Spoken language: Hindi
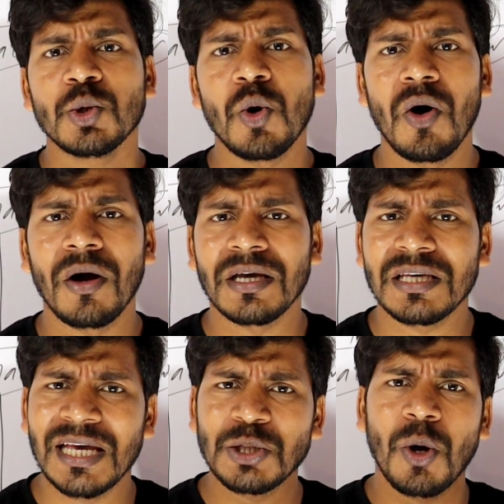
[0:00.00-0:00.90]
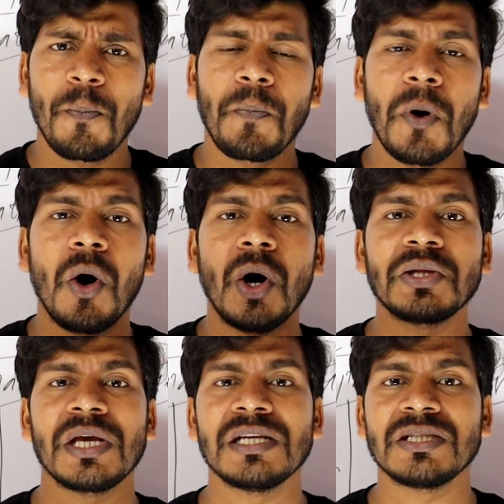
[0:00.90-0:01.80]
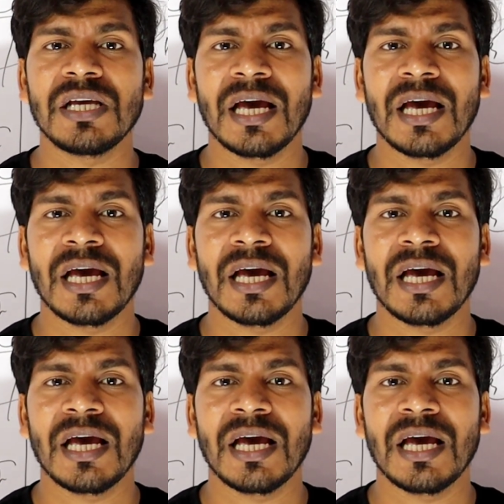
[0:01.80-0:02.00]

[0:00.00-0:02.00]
तो ये तो बहुत ही इजी